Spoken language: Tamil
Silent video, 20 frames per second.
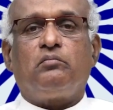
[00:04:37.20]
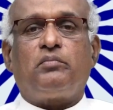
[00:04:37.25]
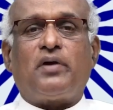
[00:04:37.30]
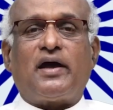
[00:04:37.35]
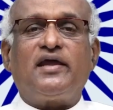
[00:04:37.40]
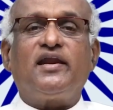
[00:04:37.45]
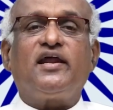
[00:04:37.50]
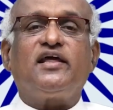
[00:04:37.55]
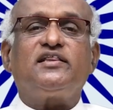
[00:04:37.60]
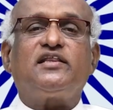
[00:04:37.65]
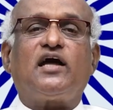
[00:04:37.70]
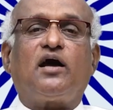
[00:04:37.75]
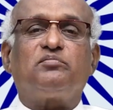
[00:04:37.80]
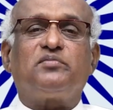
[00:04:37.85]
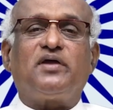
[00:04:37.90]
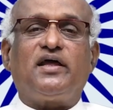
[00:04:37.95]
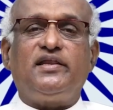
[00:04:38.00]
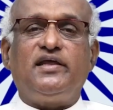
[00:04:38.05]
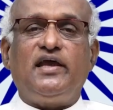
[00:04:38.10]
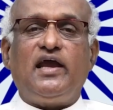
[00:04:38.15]

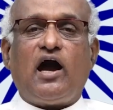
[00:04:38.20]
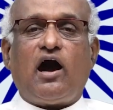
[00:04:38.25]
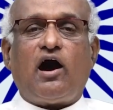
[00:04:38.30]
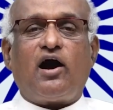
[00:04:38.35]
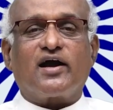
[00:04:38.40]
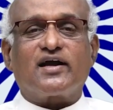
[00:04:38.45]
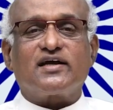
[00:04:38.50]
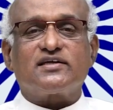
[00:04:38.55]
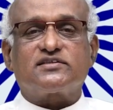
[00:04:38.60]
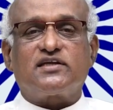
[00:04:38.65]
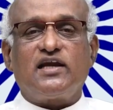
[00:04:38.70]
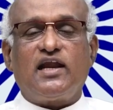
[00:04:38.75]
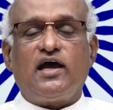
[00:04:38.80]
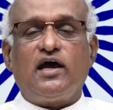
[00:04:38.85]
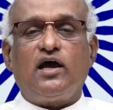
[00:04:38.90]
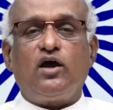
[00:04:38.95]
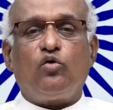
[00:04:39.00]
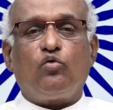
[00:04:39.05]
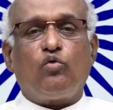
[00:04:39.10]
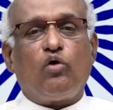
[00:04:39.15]
பதினைந்தாம் தேதி ஆகஸ்டில்
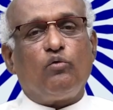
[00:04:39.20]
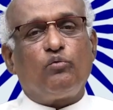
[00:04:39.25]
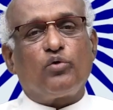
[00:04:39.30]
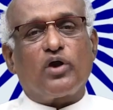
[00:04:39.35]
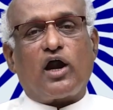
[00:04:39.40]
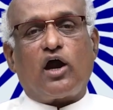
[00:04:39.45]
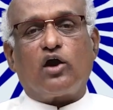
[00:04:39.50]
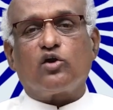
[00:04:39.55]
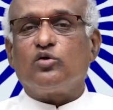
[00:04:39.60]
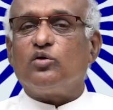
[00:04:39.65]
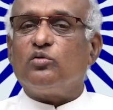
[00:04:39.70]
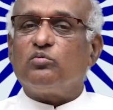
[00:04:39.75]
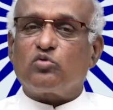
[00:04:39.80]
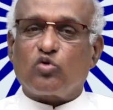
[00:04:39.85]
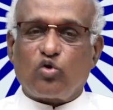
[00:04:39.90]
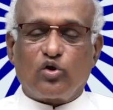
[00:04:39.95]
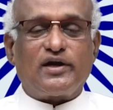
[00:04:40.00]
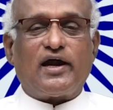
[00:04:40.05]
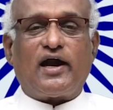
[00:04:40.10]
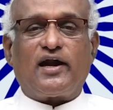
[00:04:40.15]
ஒவ்வொரு ஆண்டும்
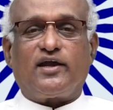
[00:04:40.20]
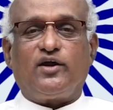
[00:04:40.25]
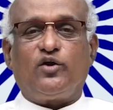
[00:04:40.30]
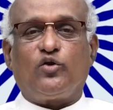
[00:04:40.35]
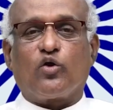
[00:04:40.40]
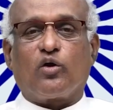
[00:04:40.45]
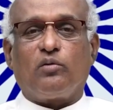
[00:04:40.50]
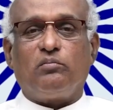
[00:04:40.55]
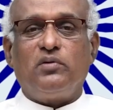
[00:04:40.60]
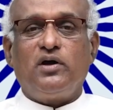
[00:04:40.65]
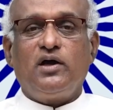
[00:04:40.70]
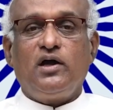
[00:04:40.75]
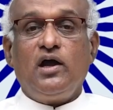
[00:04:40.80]
கொண்டாடுகின்றோம்